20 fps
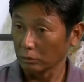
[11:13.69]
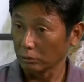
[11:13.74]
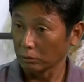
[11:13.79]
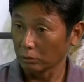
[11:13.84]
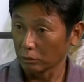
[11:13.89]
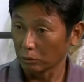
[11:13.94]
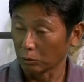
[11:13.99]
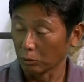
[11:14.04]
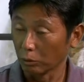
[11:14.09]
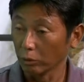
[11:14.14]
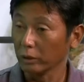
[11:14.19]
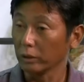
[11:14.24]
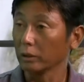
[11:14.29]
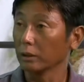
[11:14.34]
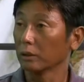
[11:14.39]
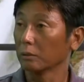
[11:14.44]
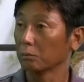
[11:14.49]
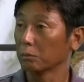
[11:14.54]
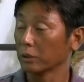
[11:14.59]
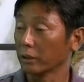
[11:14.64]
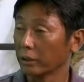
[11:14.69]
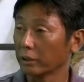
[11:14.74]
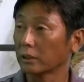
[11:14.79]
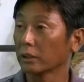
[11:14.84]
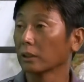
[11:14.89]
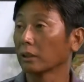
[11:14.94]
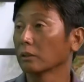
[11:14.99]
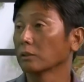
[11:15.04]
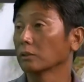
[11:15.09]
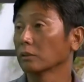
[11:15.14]
すごい
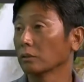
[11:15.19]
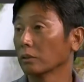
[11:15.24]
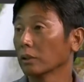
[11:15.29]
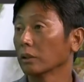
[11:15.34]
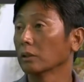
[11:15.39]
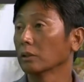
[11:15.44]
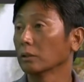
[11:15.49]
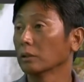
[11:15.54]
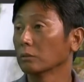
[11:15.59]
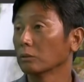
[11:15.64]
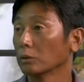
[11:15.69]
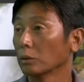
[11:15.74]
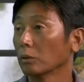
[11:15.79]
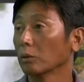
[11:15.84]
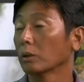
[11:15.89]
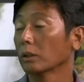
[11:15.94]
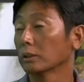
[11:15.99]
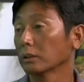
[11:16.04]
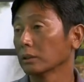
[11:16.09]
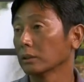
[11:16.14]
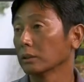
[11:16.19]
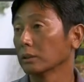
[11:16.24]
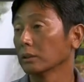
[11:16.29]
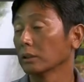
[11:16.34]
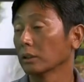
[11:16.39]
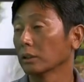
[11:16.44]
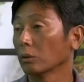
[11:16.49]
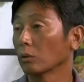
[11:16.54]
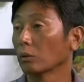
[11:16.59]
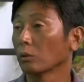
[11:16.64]
プレッシャーなんですよね、自分のお母さんやっぱり誰